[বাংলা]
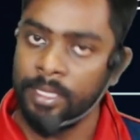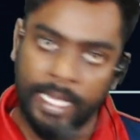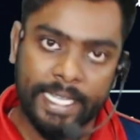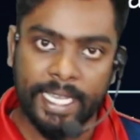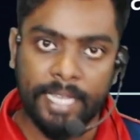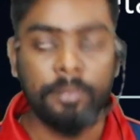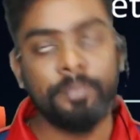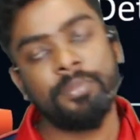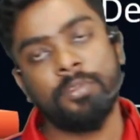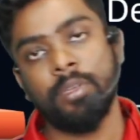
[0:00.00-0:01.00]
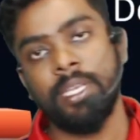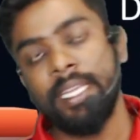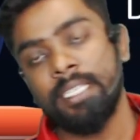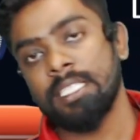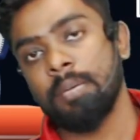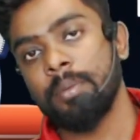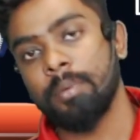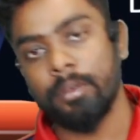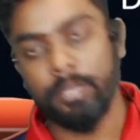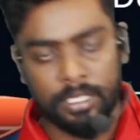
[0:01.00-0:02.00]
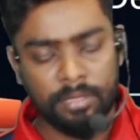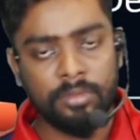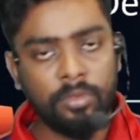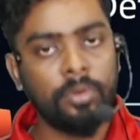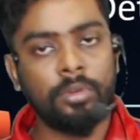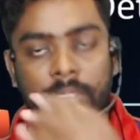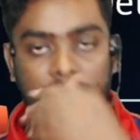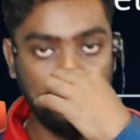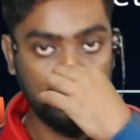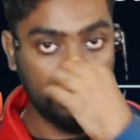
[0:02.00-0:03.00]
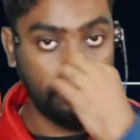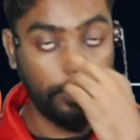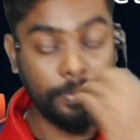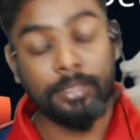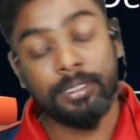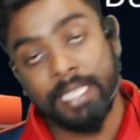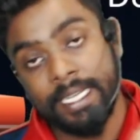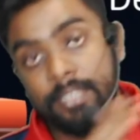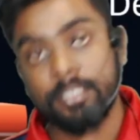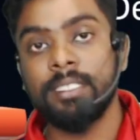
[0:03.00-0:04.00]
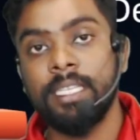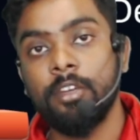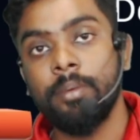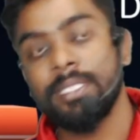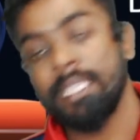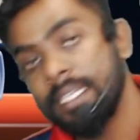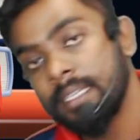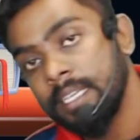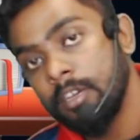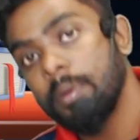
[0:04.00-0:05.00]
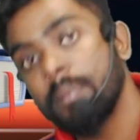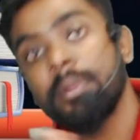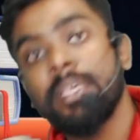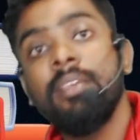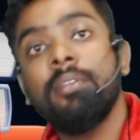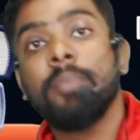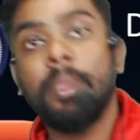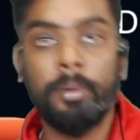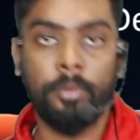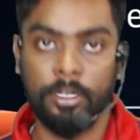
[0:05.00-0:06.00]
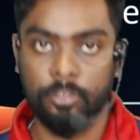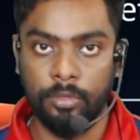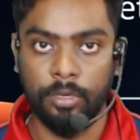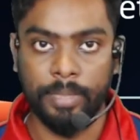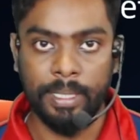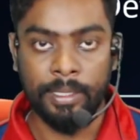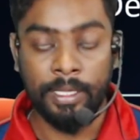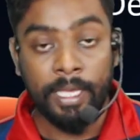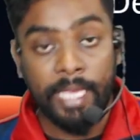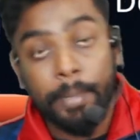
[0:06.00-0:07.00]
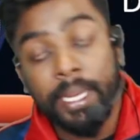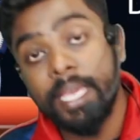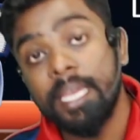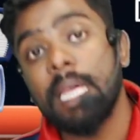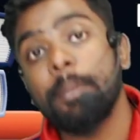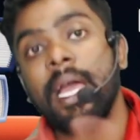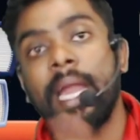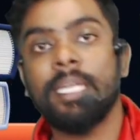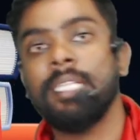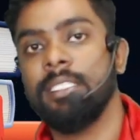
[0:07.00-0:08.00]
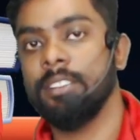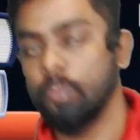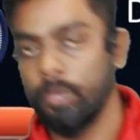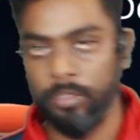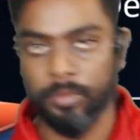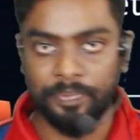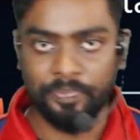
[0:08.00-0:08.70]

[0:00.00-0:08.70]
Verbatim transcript: এইটা গেল তো এইটা যাওয়ার পরে হচ্ছে কোন কোন দিন হচ্ছে পড়বে তো সেইটা হচ্ছে ঠিক হবে সেইটা ঠিক হওয়ার পরে কি এবার পড়া শুরু হবে এবার এখানে আমি আরেকটা জিনিস করে দেবো